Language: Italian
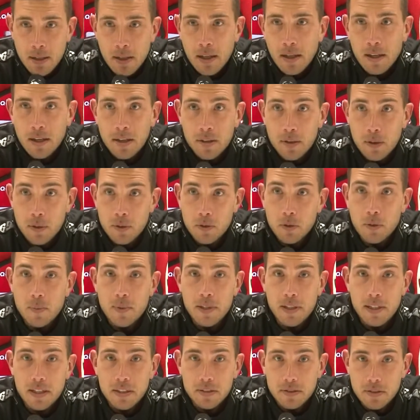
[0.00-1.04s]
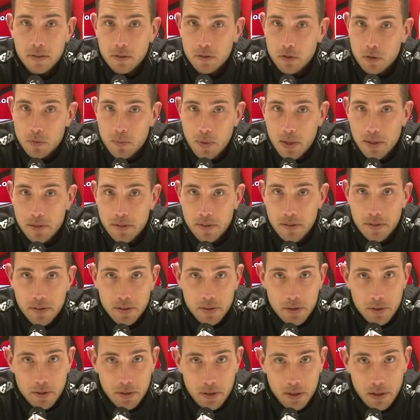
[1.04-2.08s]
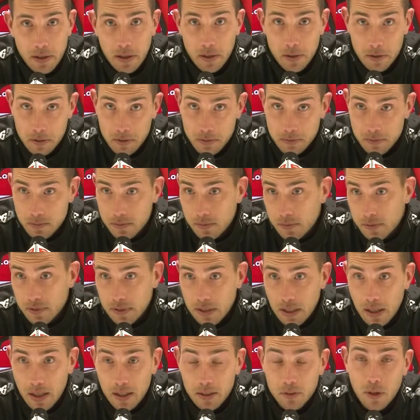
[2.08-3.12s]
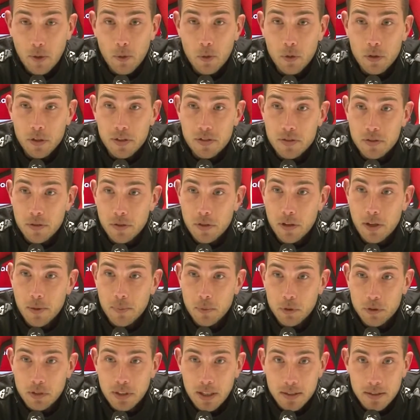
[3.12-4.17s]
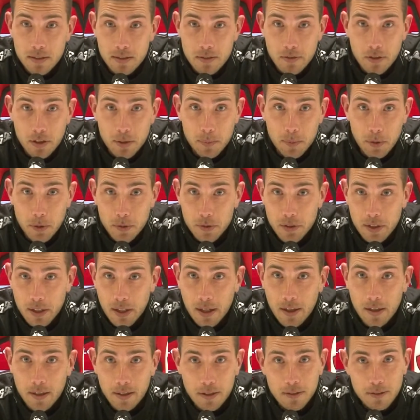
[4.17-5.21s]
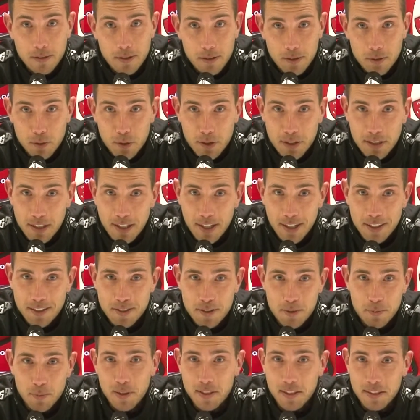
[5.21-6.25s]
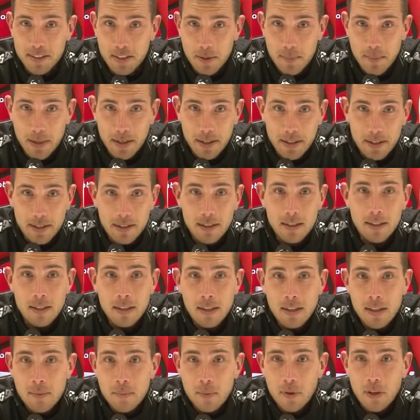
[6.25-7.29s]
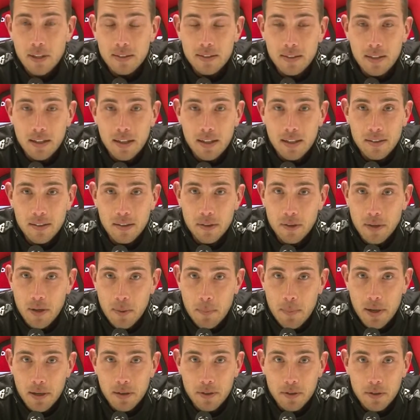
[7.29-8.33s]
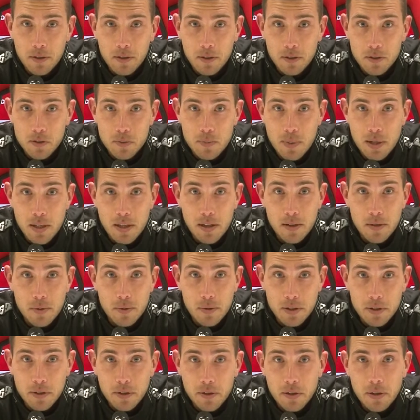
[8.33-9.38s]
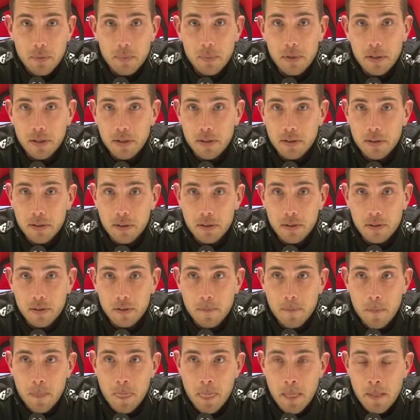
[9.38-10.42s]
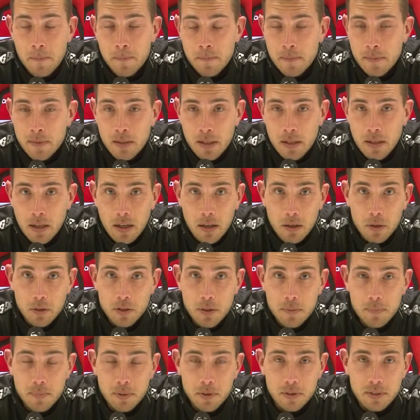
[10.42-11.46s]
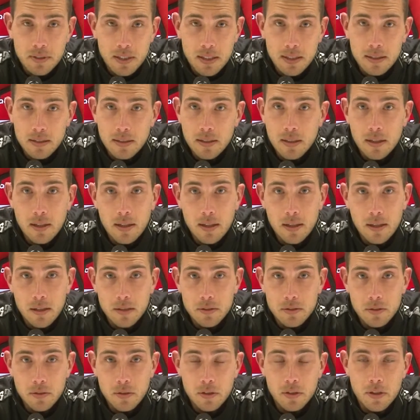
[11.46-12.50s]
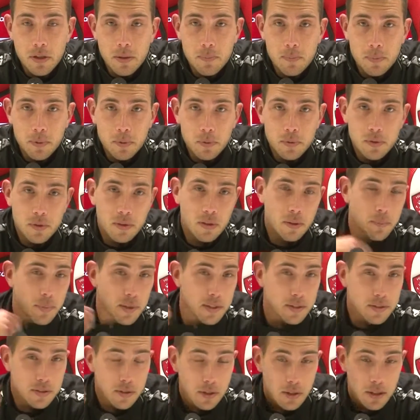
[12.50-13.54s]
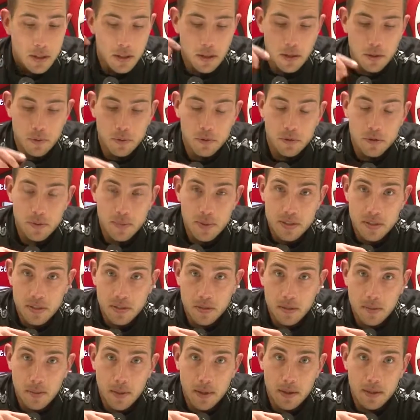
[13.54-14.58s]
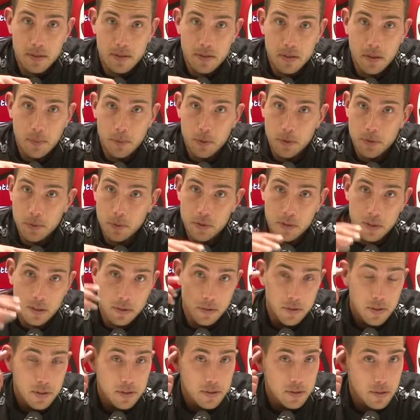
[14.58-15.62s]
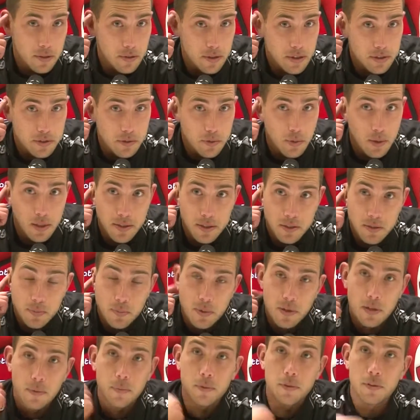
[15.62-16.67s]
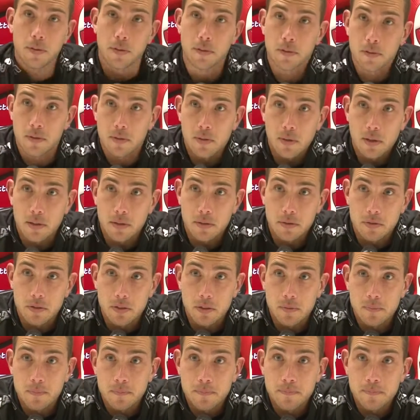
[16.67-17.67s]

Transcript: Anche dove domenica scorsa ho sbagliato il rigore, tra l'altro avevo chiesto io a Moscati di farmelo tirare, cui ringrazio, poi è andata male. Per un attaccante non è bello sbagliare un rigore, però la cosa importante sono i tre punti e penso che nelle ultime settimane stiamo dimostrando di essere una squadra e speriamo di continuare così.